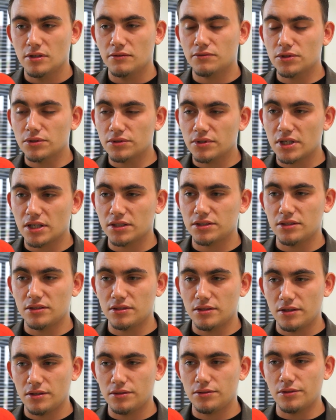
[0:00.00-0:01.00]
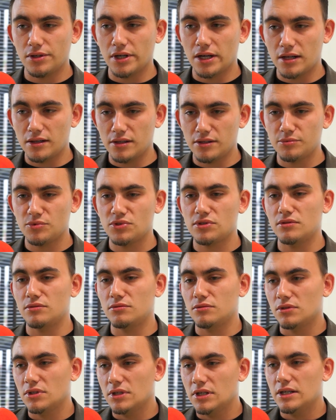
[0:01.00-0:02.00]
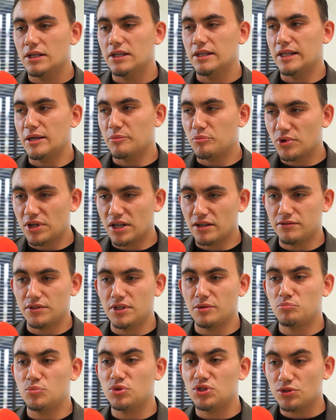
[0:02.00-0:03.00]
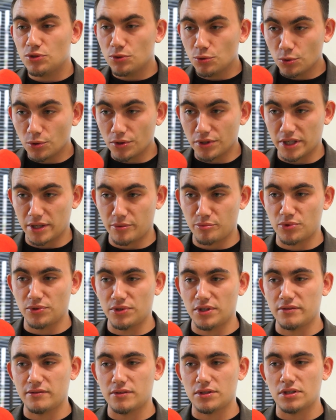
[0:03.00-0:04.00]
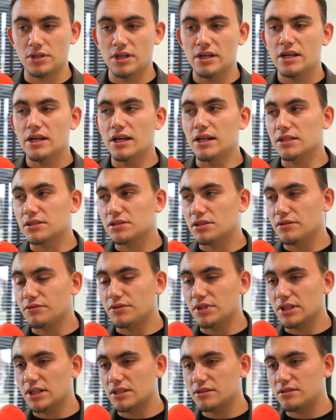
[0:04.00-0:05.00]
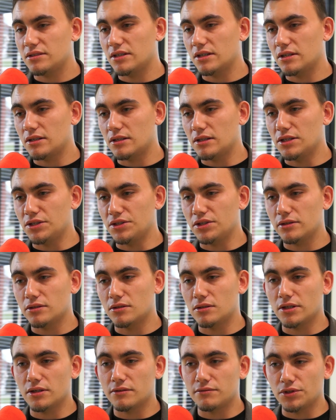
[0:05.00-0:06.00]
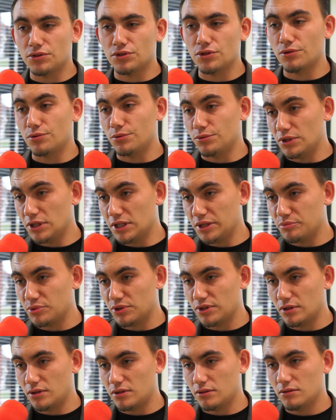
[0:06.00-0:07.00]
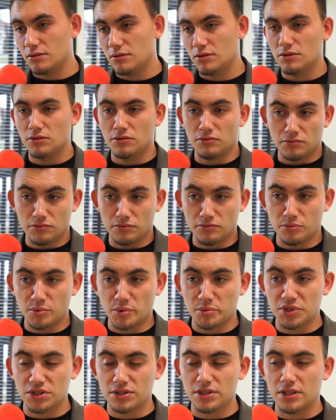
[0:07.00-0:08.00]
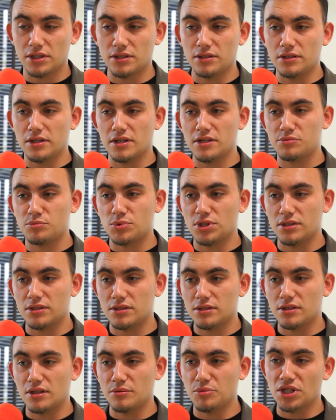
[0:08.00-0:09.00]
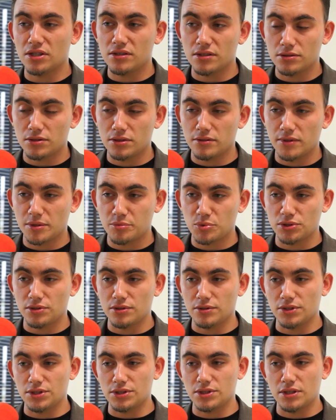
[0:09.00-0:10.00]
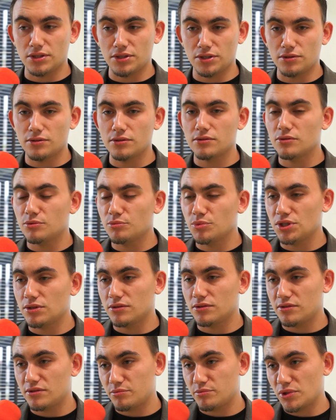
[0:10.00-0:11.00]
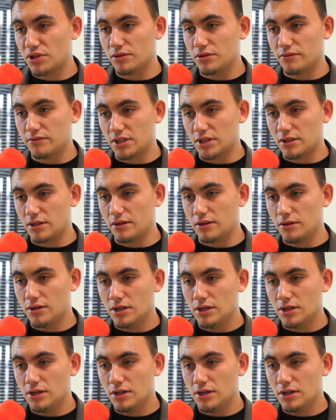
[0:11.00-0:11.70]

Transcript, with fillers: w kontrakcie terytorialnym są naprawdę bzdurne, ponieważ elektryfikacja linii kolejowej Toruń-Lipno w momencie, kiedy teraz przejeżdża tam jeden czy dwa pociągi dziennie, to są pieniądze zmarnowane.